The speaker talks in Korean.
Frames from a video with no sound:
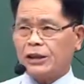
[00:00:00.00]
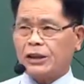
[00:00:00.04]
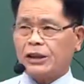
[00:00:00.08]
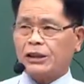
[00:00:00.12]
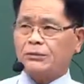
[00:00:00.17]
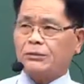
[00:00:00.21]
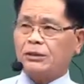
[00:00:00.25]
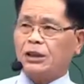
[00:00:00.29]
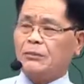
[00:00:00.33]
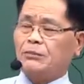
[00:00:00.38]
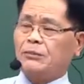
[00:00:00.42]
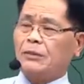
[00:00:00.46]

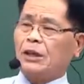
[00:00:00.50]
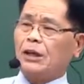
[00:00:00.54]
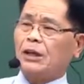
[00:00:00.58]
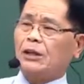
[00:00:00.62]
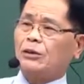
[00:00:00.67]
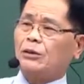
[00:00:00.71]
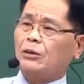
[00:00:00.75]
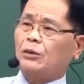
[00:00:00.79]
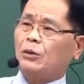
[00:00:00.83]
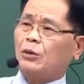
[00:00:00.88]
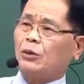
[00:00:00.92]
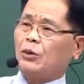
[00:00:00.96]
되겠습니다.
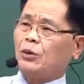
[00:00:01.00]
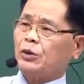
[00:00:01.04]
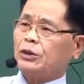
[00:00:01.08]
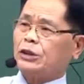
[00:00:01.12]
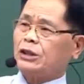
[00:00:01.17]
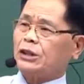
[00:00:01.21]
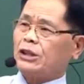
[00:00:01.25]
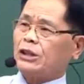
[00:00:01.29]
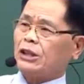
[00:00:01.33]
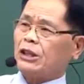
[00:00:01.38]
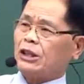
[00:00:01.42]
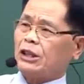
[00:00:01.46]
만으로
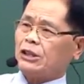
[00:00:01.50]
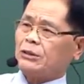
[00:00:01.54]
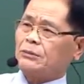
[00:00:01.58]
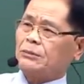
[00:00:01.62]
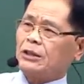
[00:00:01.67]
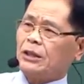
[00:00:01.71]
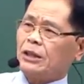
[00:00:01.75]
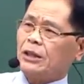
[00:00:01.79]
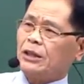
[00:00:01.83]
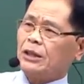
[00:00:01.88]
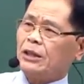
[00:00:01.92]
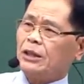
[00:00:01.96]
고치셔야
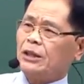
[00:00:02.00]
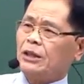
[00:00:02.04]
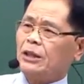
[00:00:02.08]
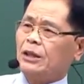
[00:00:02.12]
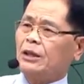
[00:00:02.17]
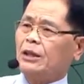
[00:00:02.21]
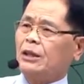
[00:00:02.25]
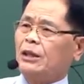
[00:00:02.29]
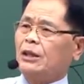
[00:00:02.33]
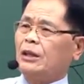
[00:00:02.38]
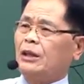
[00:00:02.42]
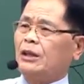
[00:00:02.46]
되겠습니다. 예.
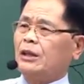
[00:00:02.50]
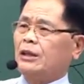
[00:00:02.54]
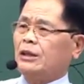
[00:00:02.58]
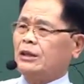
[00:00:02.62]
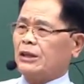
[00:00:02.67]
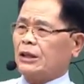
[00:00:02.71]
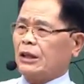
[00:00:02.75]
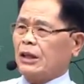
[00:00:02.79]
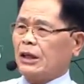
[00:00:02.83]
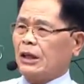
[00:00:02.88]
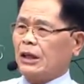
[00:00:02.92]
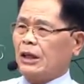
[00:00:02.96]

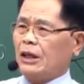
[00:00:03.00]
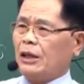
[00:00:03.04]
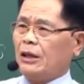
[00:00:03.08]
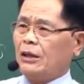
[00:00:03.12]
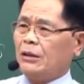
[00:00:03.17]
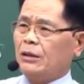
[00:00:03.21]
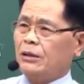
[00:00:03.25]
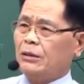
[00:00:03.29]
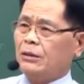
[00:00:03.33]
자,